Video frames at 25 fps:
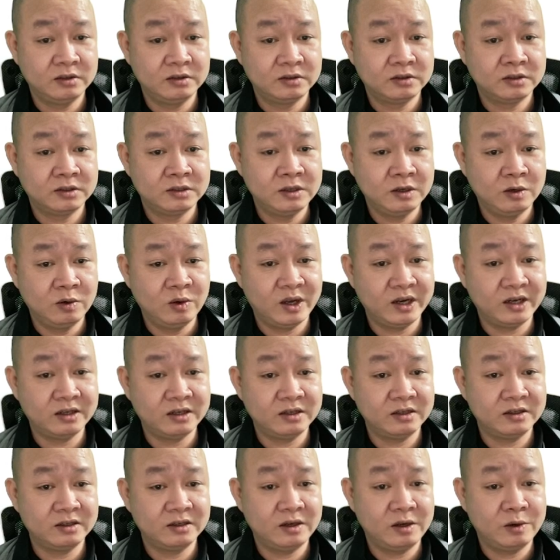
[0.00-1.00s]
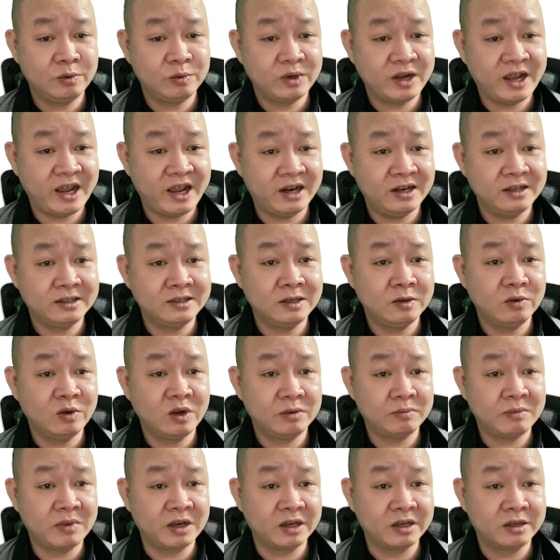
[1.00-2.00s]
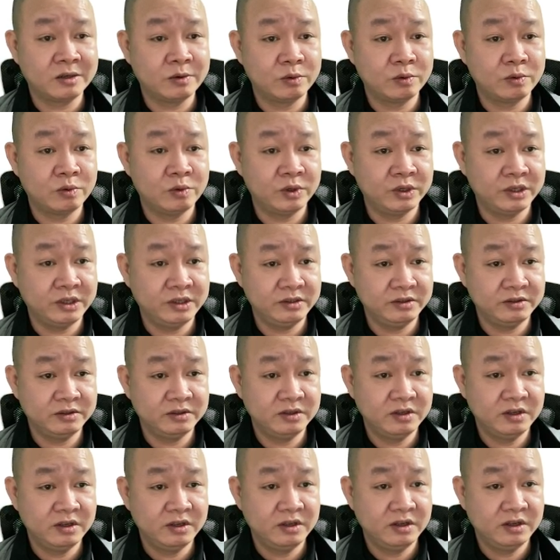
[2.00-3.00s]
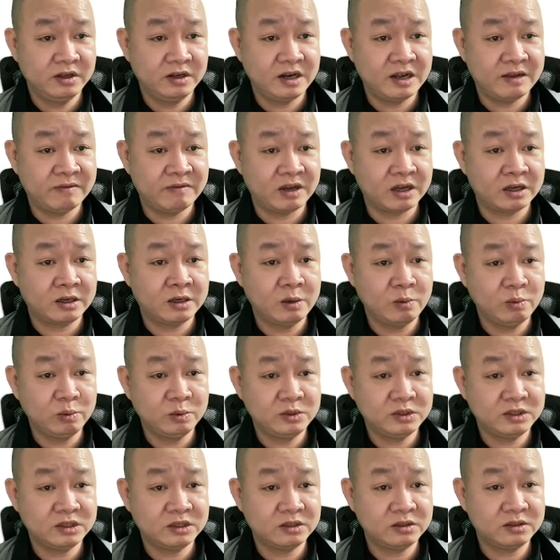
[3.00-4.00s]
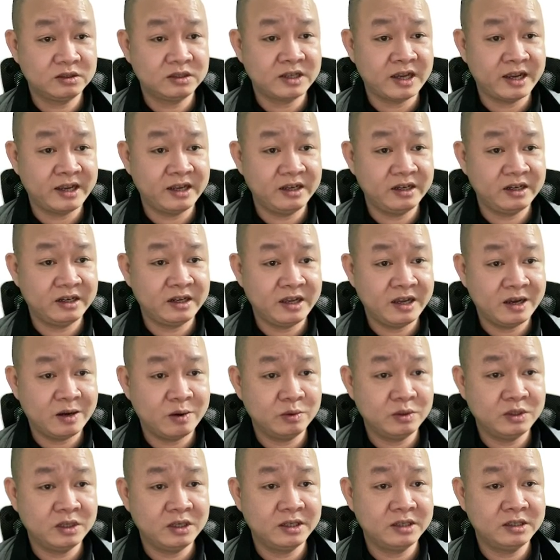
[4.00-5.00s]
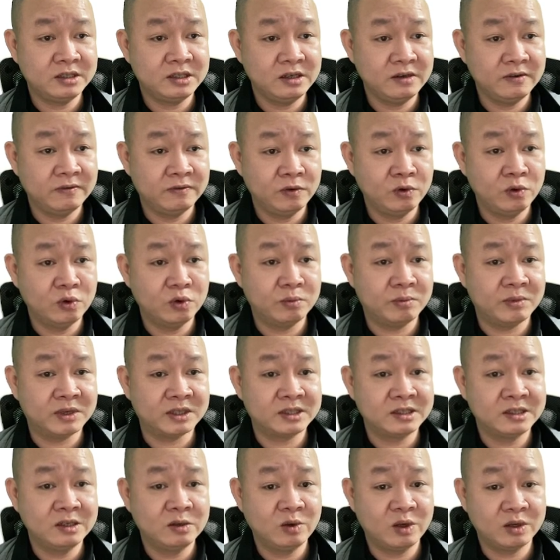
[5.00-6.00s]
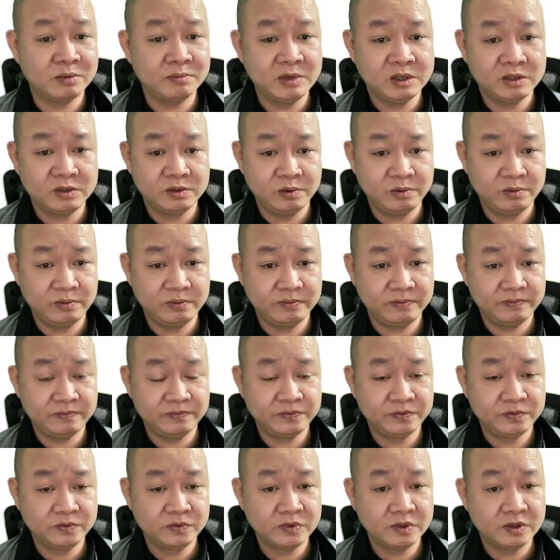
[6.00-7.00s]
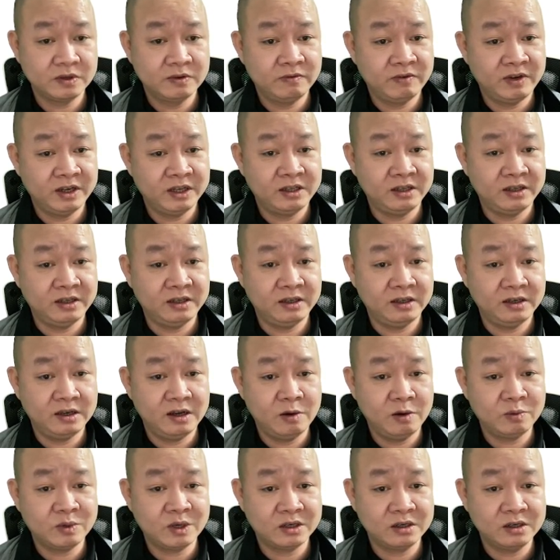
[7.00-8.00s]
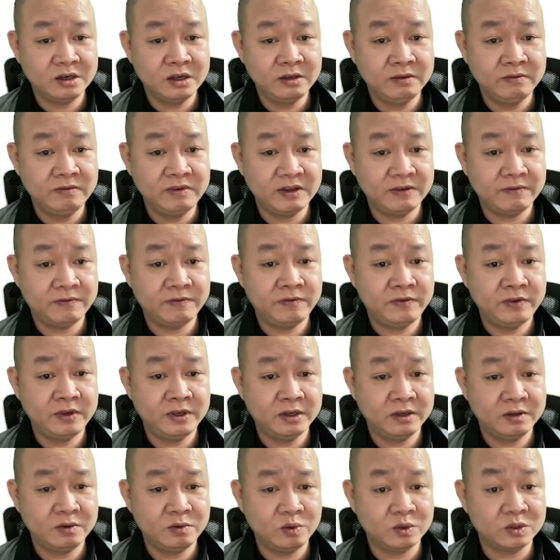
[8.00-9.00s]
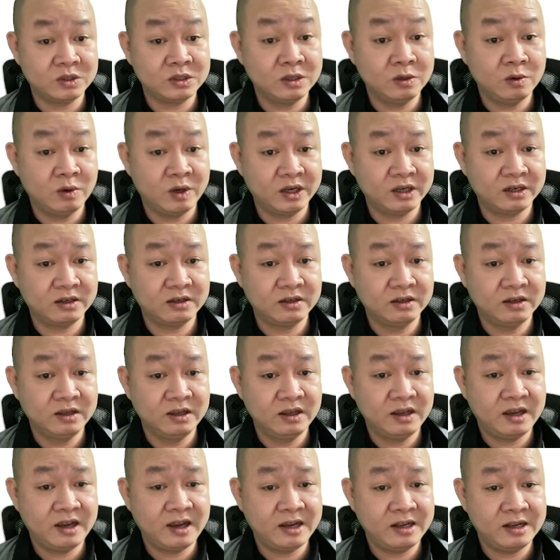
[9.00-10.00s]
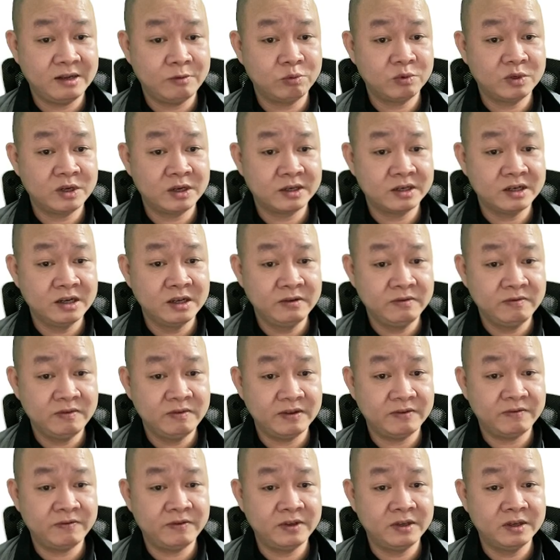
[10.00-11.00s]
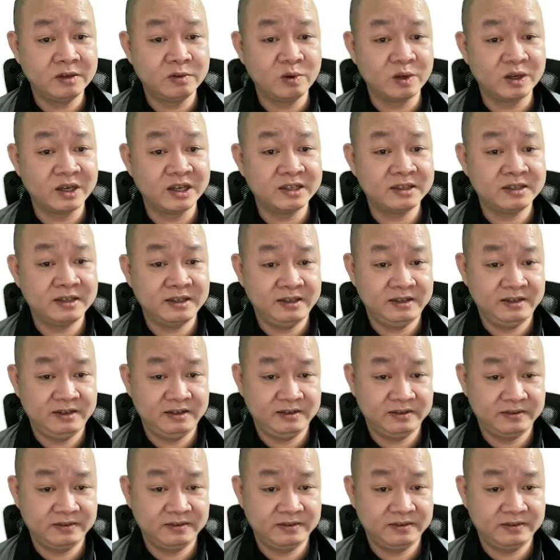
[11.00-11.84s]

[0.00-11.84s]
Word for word: dư luận, ông đè đến dư luận bằng cái câu cuối là mà không chạy theo những cái sự vụ mà dư luận bức xúc. Vậy thì ông đang đứng về phía của dư luận hay ông đang đứng về phía của nghệ sĩ?